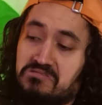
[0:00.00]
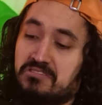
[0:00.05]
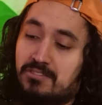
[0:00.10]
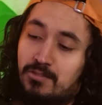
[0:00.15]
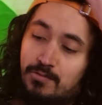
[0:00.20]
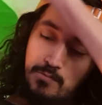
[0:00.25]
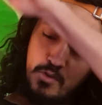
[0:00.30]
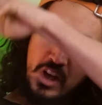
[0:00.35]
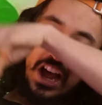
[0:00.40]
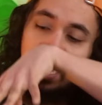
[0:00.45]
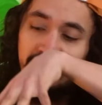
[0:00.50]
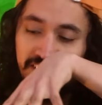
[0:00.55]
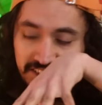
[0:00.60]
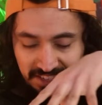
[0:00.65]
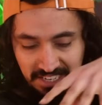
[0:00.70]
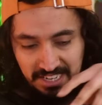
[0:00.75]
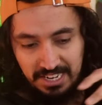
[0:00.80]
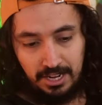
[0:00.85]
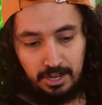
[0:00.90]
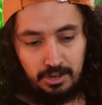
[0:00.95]
und woanders
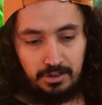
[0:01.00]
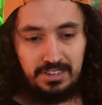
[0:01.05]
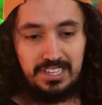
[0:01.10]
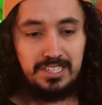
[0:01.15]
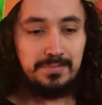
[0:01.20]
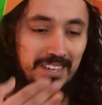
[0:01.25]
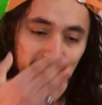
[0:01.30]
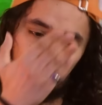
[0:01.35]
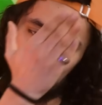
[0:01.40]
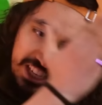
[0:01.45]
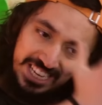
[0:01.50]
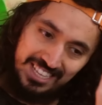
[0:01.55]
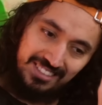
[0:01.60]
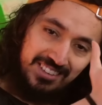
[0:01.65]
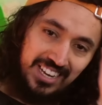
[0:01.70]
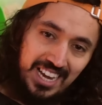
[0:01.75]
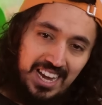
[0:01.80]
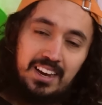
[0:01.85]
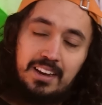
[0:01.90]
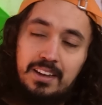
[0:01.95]
hinhauen. Das mache ich jeden
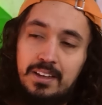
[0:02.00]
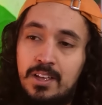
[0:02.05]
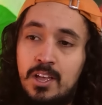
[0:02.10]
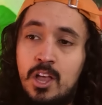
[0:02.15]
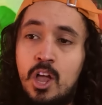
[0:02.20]
Tag.